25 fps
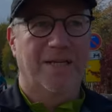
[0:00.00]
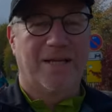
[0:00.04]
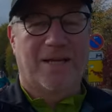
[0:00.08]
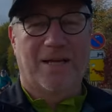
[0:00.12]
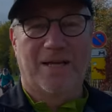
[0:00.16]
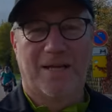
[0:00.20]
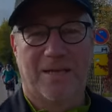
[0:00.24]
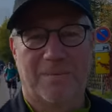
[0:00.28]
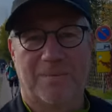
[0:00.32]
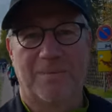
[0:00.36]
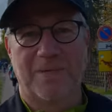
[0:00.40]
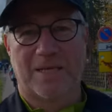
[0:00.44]

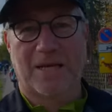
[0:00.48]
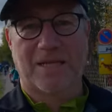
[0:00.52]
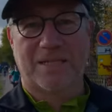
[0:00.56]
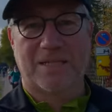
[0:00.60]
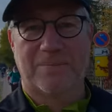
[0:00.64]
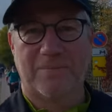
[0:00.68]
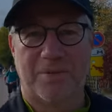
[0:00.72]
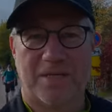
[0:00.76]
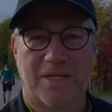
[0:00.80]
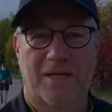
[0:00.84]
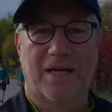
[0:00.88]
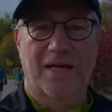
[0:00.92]
Ähm, ich
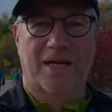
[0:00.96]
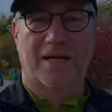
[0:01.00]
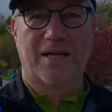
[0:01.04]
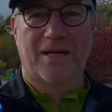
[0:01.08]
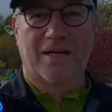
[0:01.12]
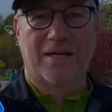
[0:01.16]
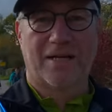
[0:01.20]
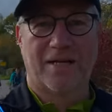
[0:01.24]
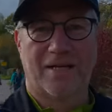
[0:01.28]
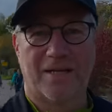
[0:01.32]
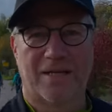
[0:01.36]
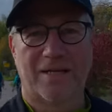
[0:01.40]
hatte mir ja
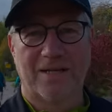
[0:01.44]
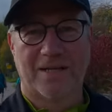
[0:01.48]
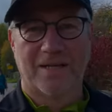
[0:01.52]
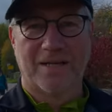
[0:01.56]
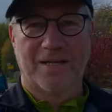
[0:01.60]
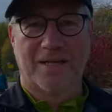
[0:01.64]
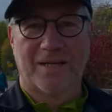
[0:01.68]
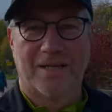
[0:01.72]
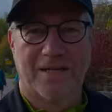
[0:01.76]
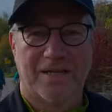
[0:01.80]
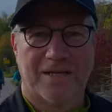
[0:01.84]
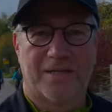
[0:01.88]

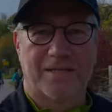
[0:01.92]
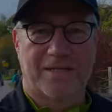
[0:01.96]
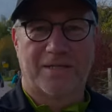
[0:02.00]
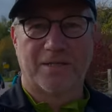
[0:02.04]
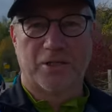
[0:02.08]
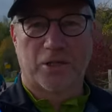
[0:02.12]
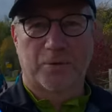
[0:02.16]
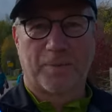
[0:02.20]
eine